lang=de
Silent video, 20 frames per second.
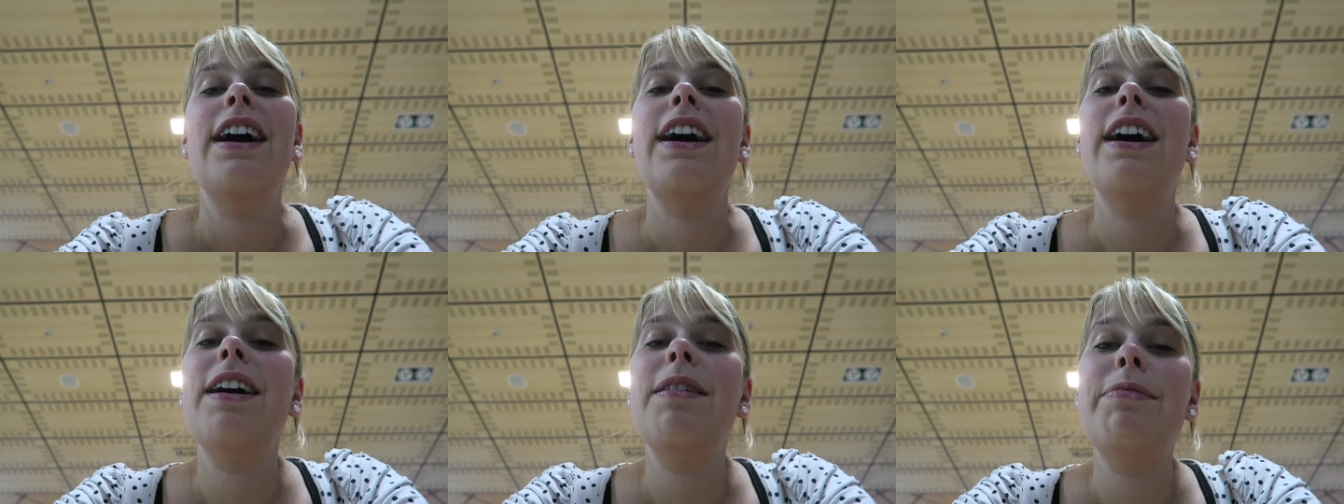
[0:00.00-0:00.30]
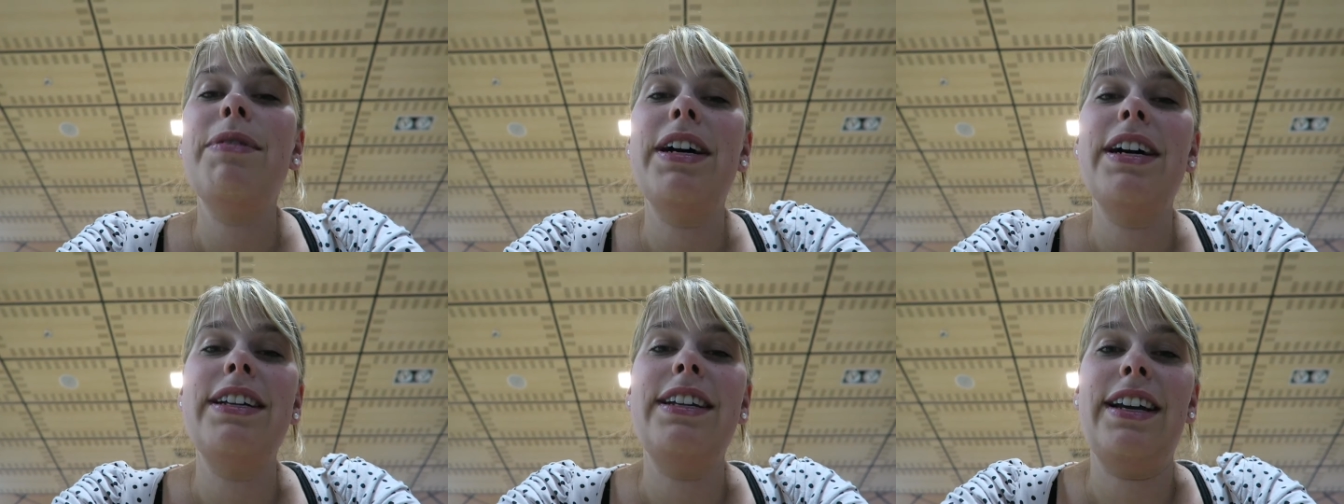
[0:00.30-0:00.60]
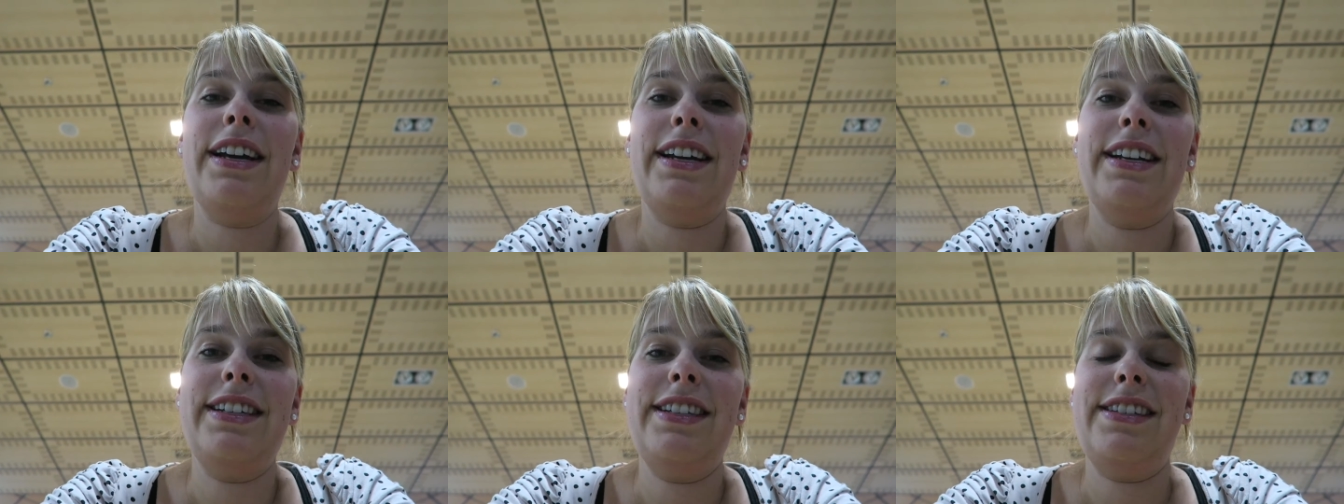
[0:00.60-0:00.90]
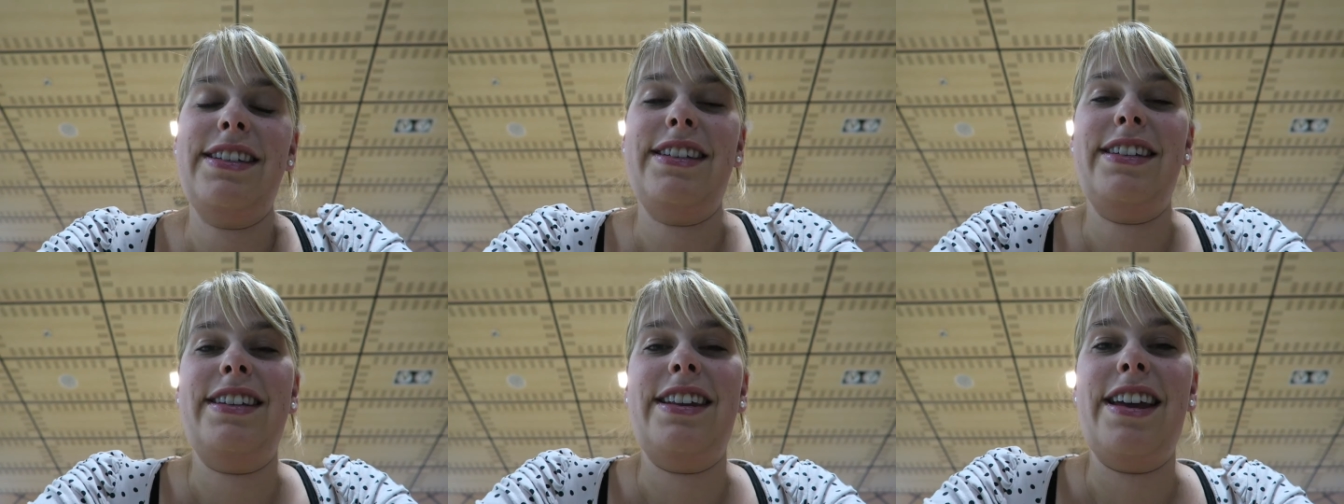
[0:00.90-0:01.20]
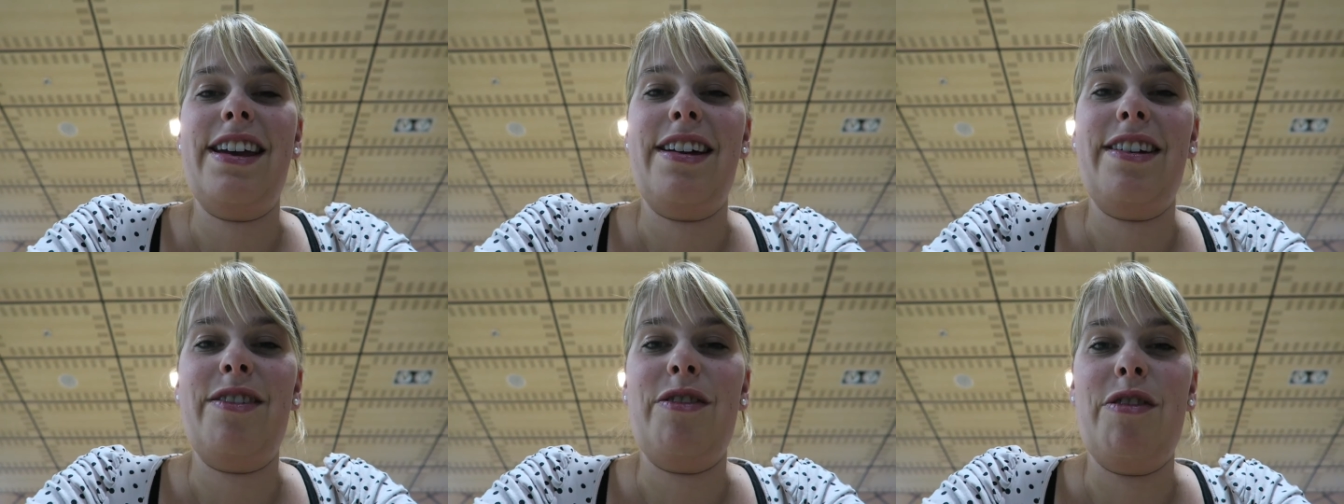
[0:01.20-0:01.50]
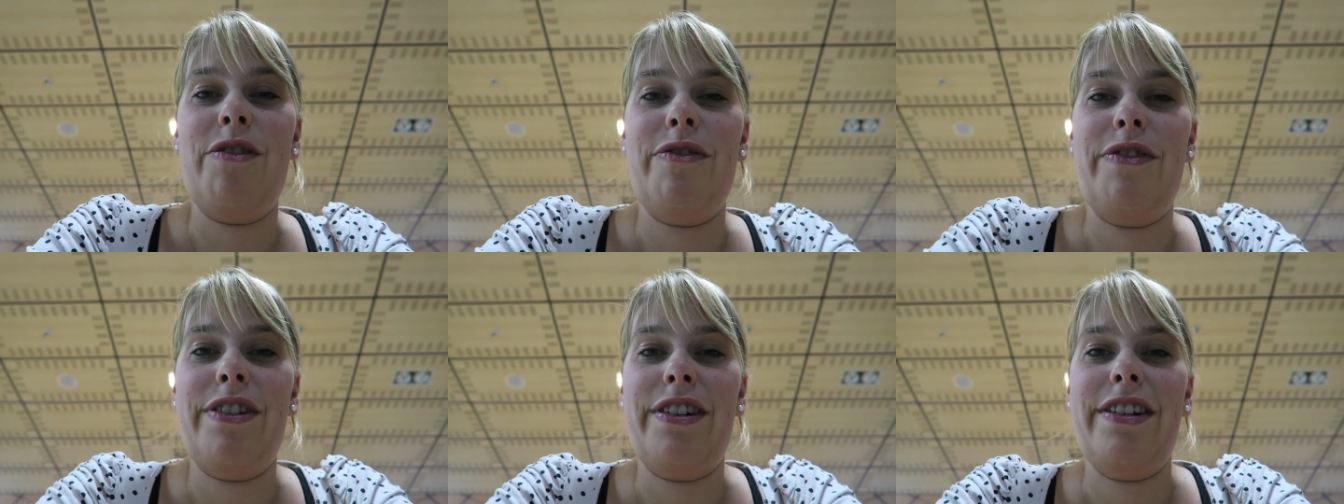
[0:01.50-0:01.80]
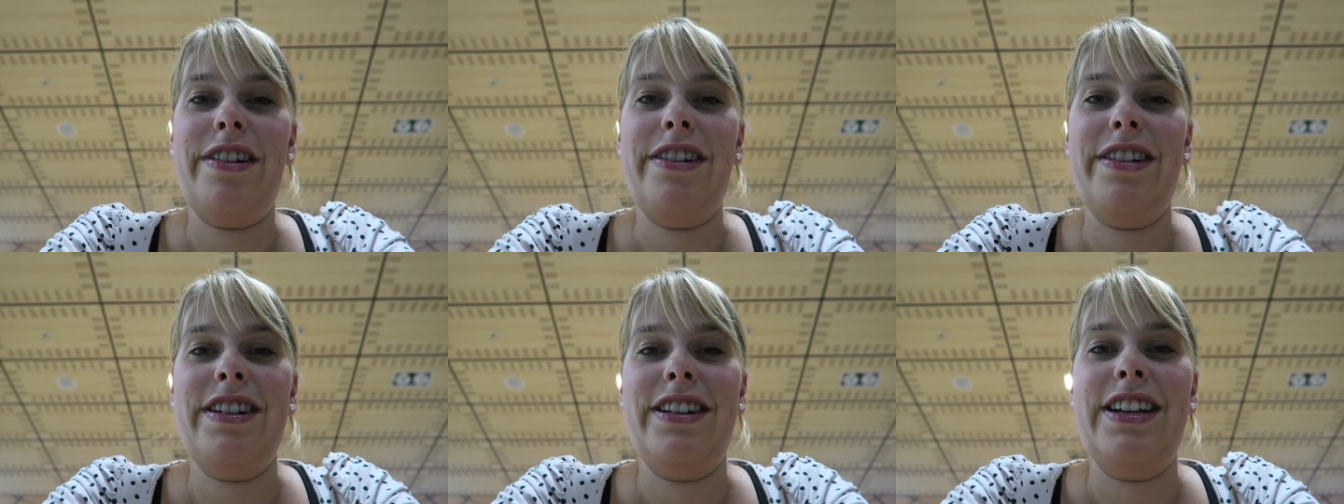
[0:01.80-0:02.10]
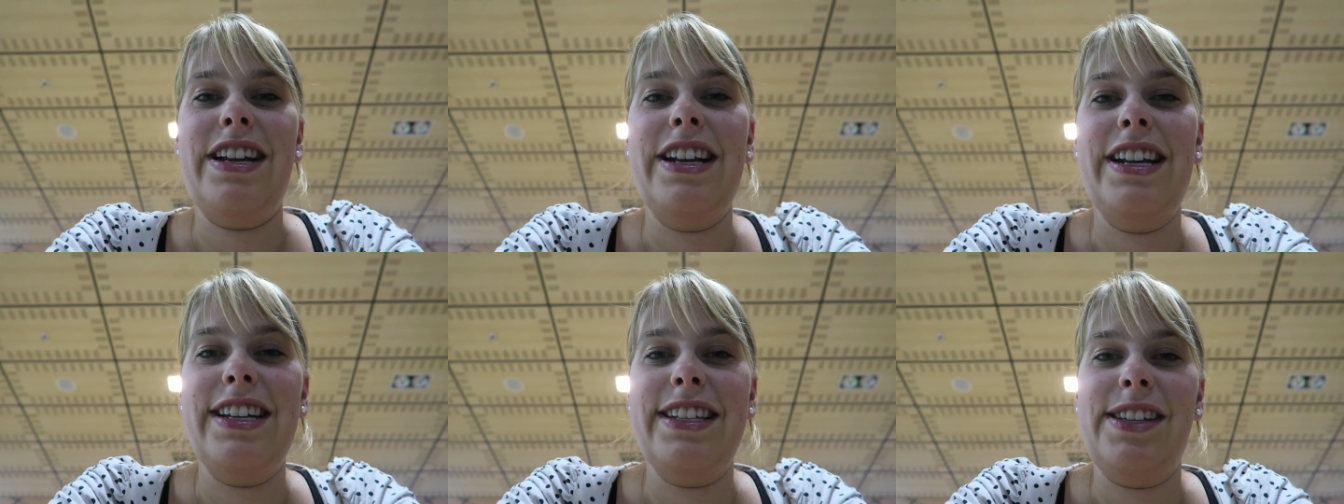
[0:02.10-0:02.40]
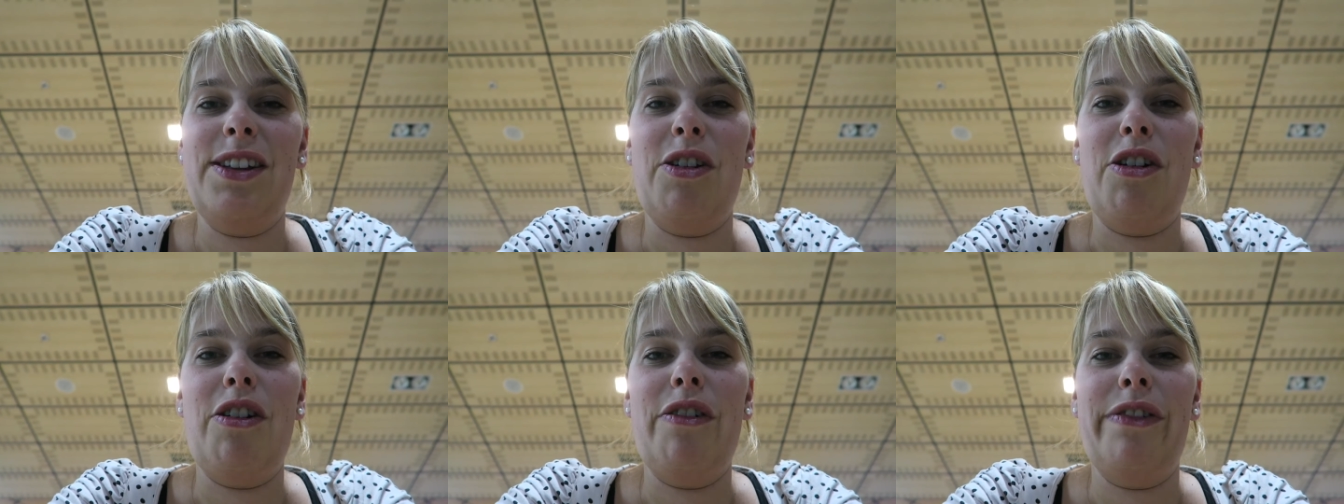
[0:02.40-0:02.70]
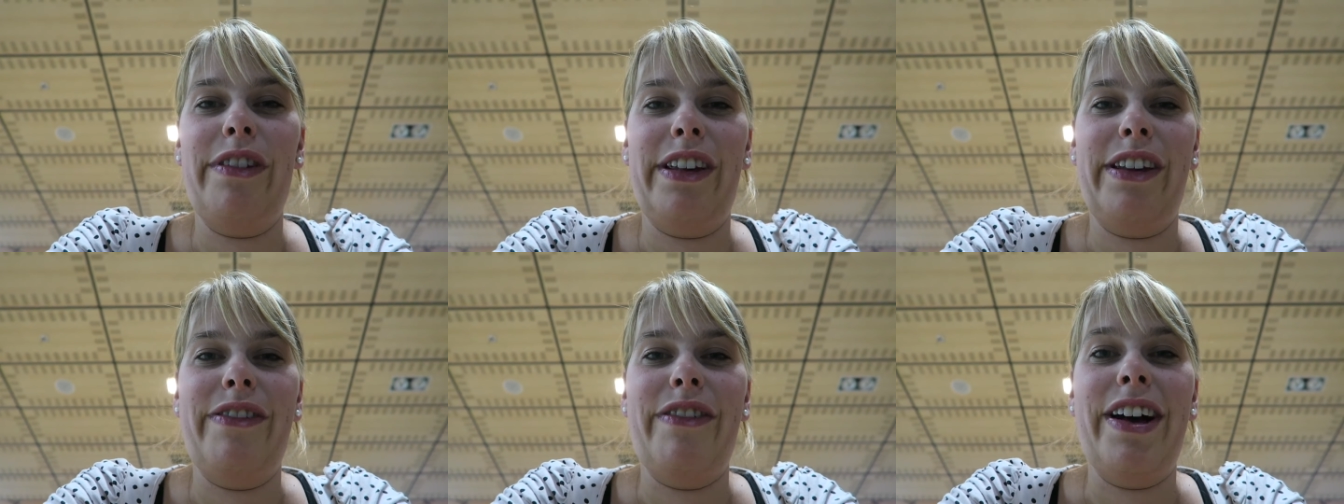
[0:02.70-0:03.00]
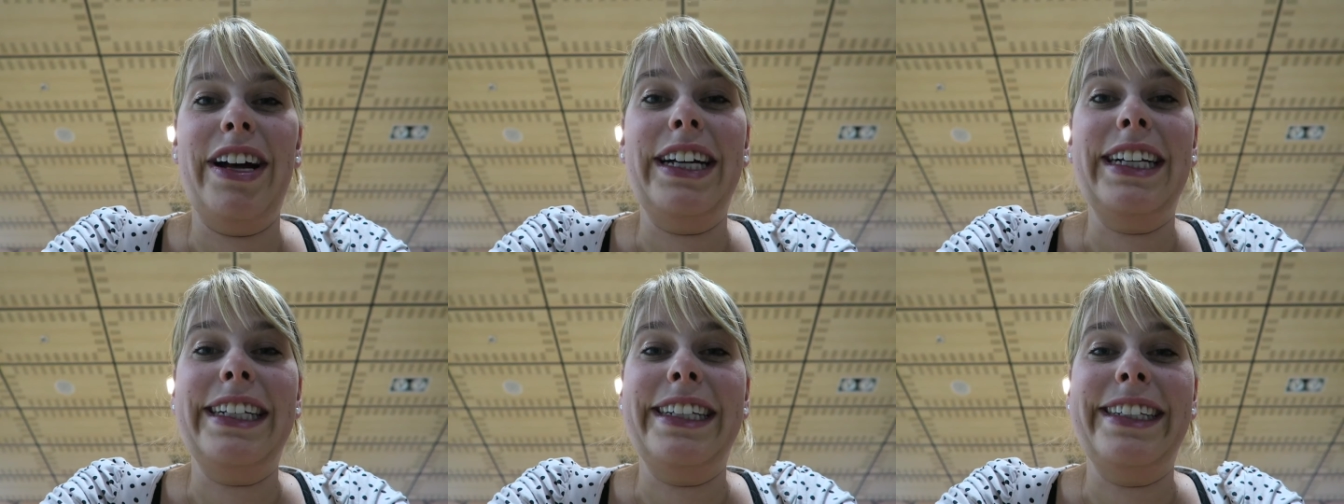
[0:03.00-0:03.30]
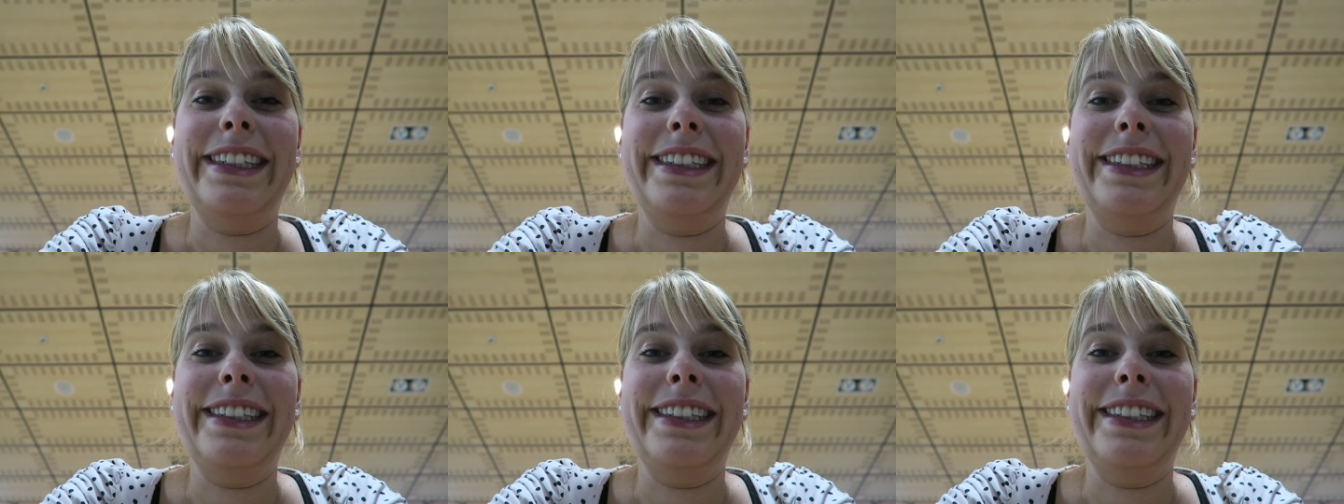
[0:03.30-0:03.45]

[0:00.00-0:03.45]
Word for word: Aber der Rest der Koffer, der lässt noch auf sich warten.